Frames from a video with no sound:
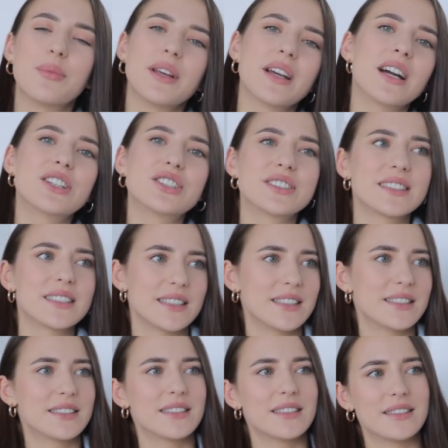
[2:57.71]
мне кажется,
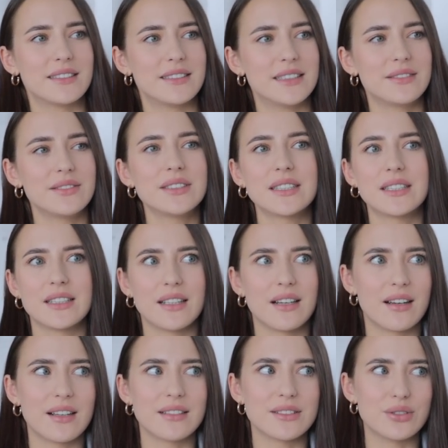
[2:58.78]
это действительно
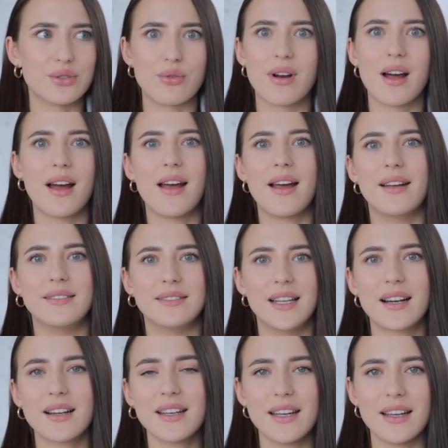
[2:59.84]
какая-то другая
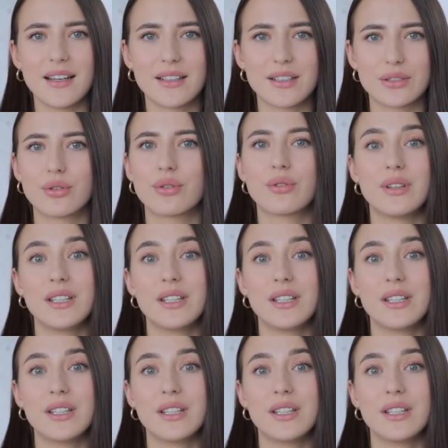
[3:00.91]
энергия, которую